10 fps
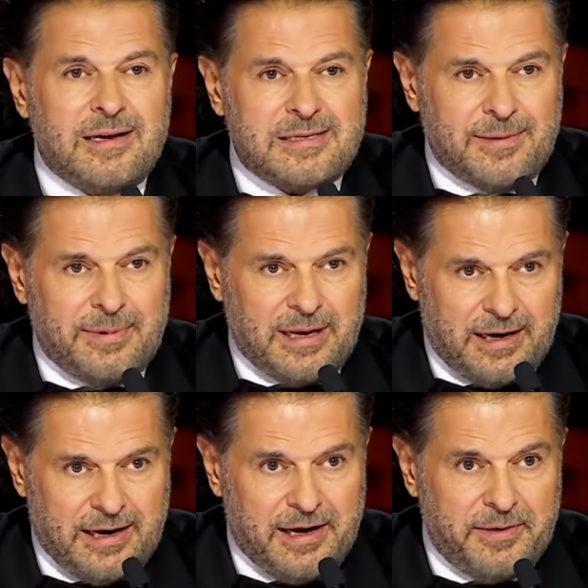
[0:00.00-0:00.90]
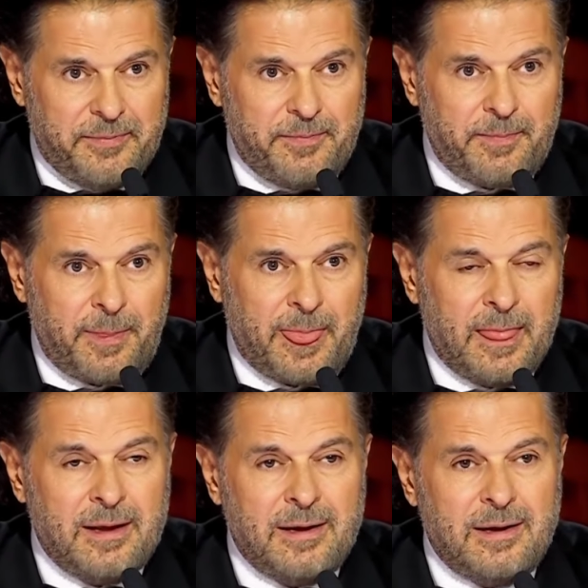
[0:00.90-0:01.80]
خاصة بالغناء
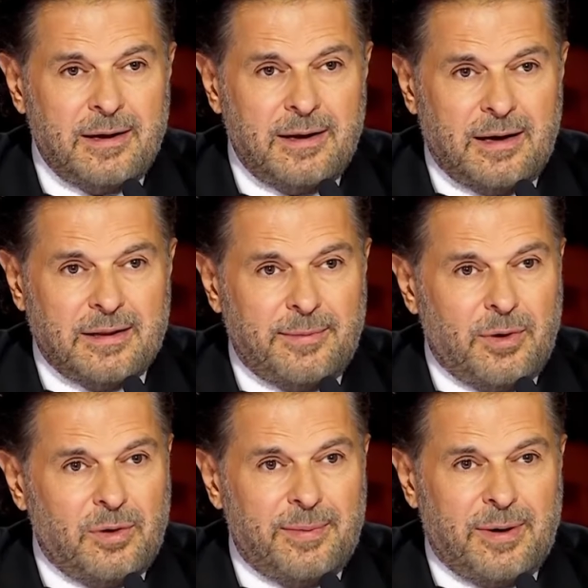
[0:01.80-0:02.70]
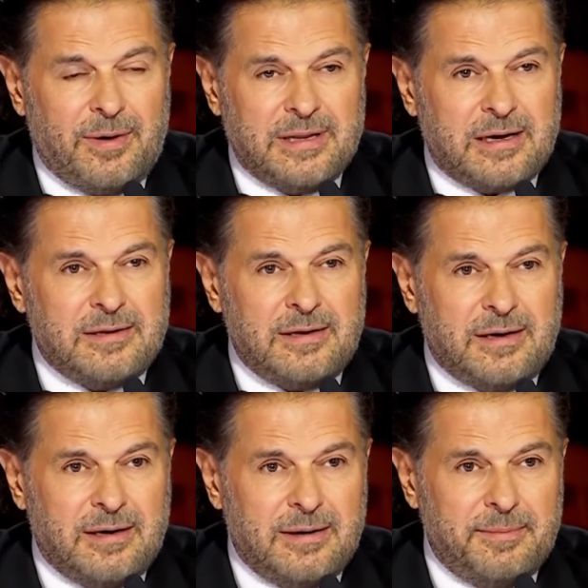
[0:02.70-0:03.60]
عندها موهبة عندها
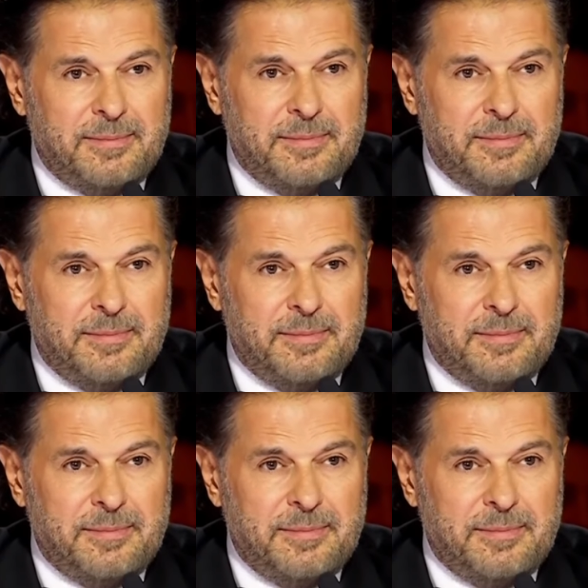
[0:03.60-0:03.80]
قدرة